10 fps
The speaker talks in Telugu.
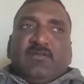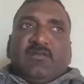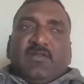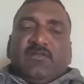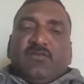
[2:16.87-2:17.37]

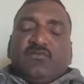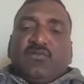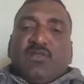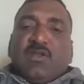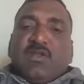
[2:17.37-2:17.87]
సరి
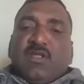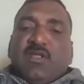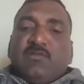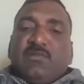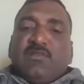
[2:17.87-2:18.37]
చేసుకున్నారు అట్లాగ
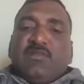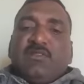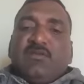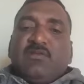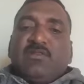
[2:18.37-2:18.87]
అయిపోయింది
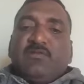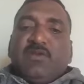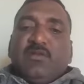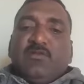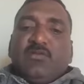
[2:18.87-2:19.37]
తర్వాత
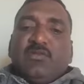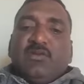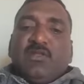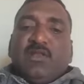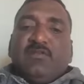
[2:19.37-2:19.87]
మళ్ళీ
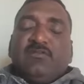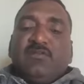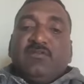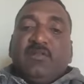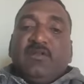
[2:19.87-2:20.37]
నూతనంగా
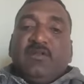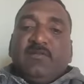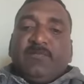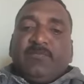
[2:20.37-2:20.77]
ఎలక్షన్లు జరిగినాయి